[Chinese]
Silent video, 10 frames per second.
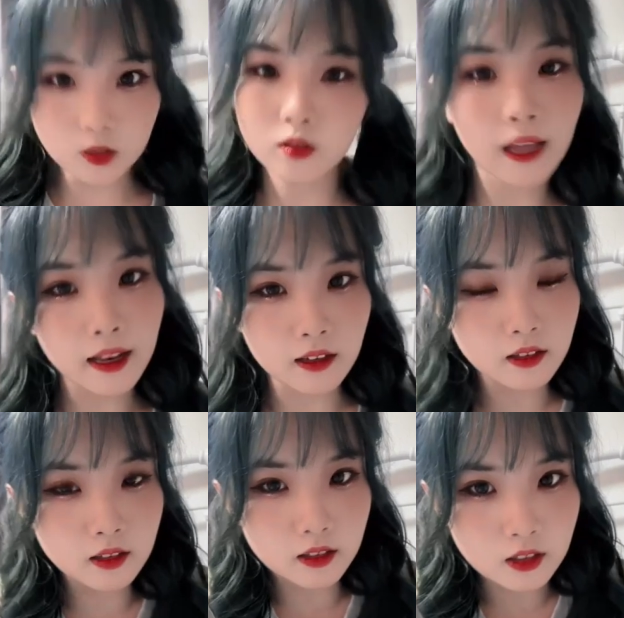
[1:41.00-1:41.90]
带了
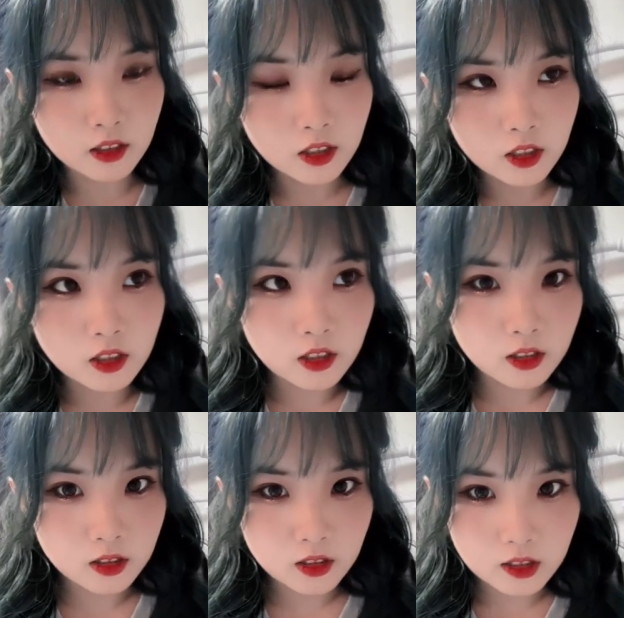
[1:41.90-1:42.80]
个。
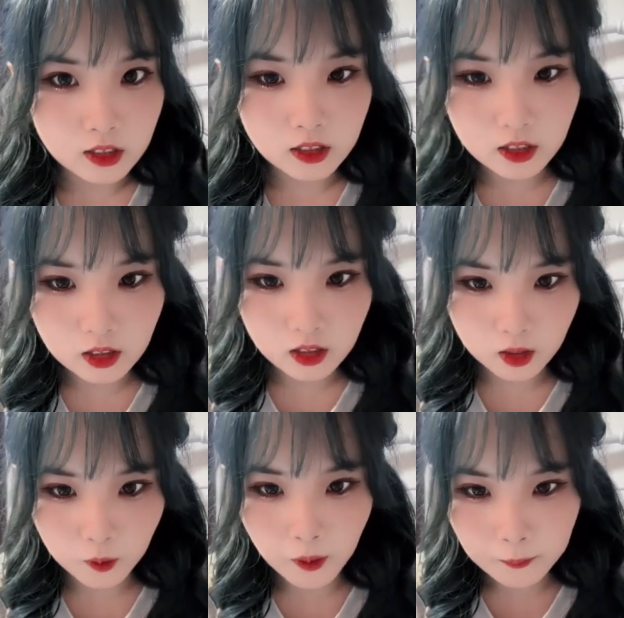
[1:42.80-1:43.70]

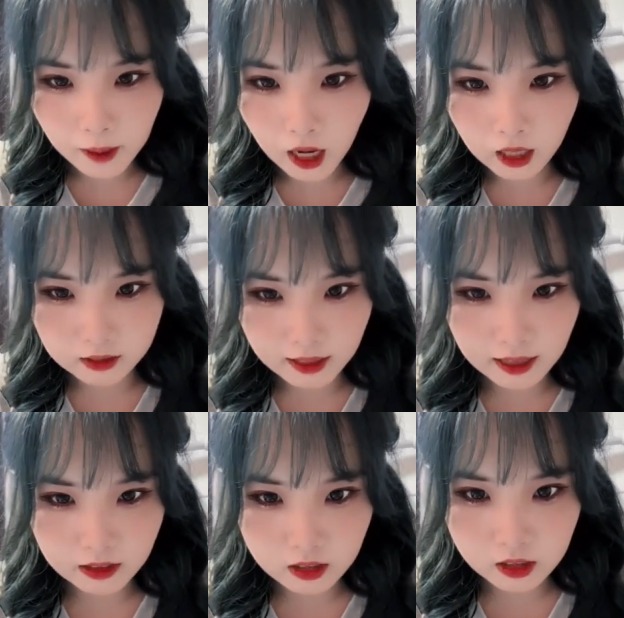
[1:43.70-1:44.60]
荧光棒带
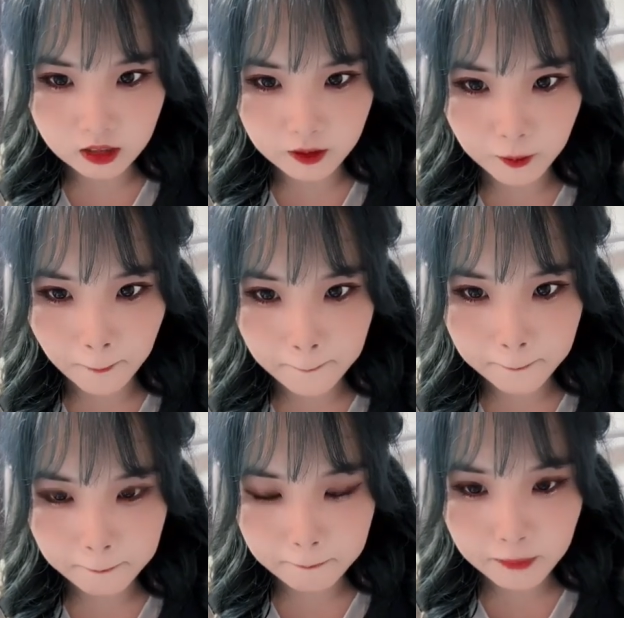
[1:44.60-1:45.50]
了个
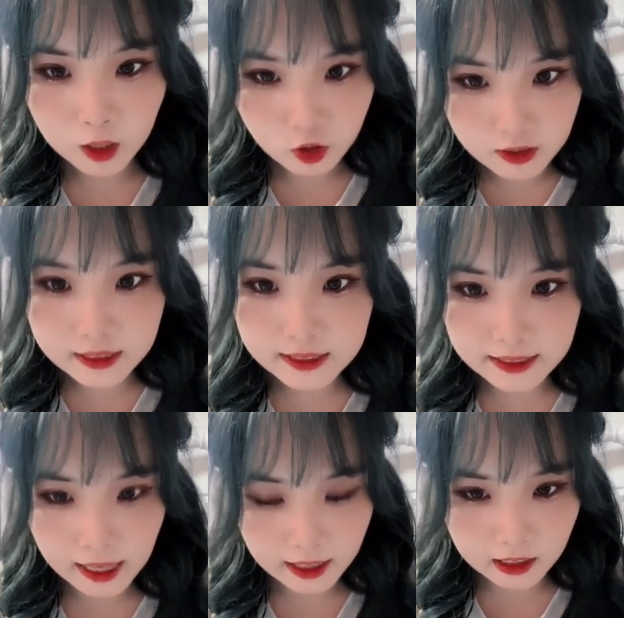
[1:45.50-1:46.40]
充电器，
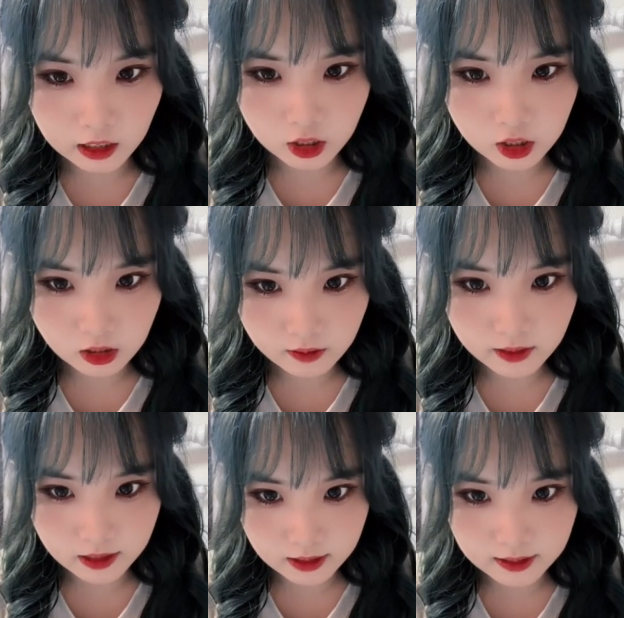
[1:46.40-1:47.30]
带了身
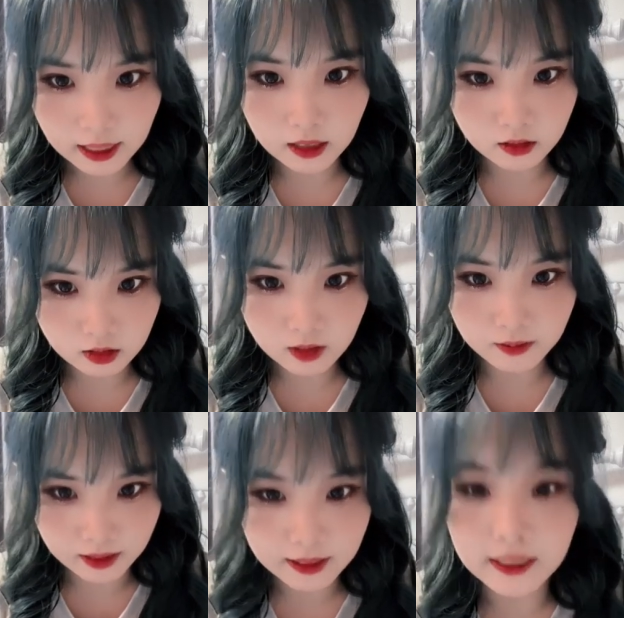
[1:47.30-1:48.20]
份证，带了充电
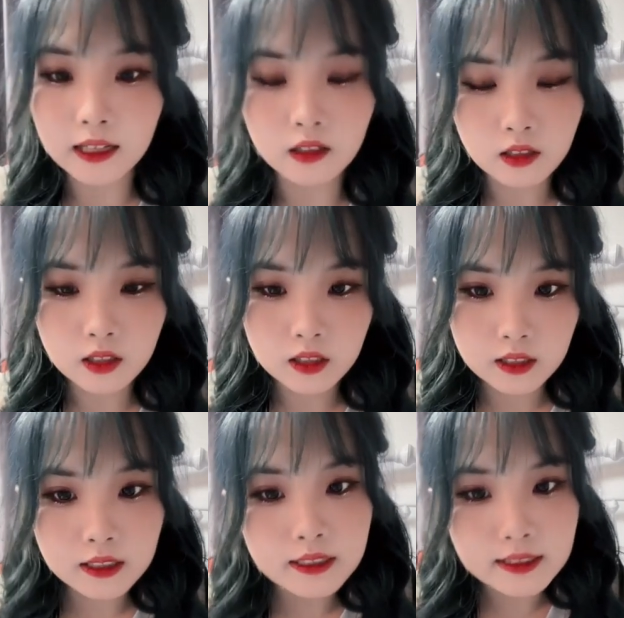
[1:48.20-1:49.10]
宝也带了。
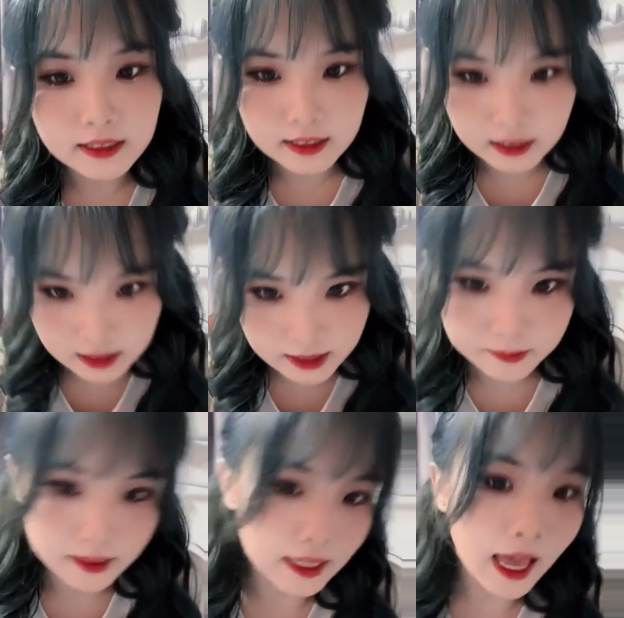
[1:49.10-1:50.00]
谢谢什
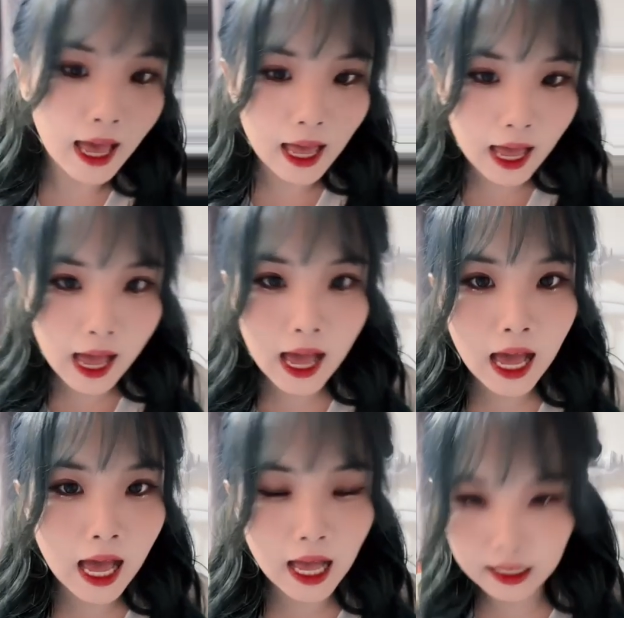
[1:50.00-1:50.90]
么
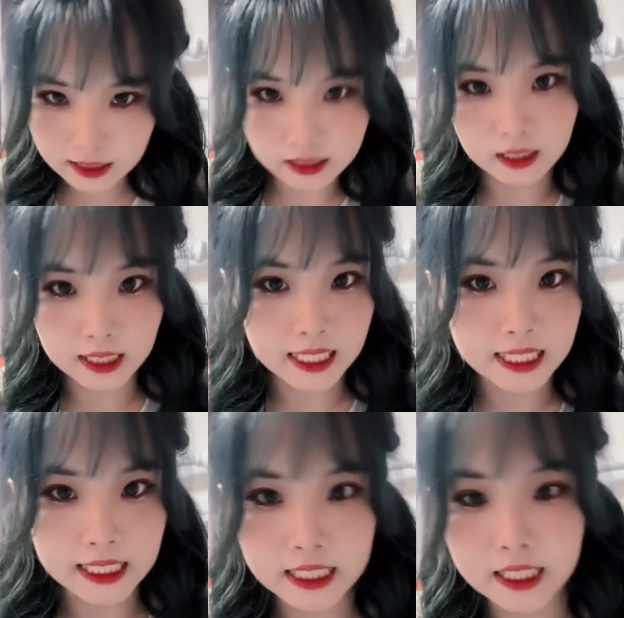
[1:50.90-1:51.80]
呀的巧克力，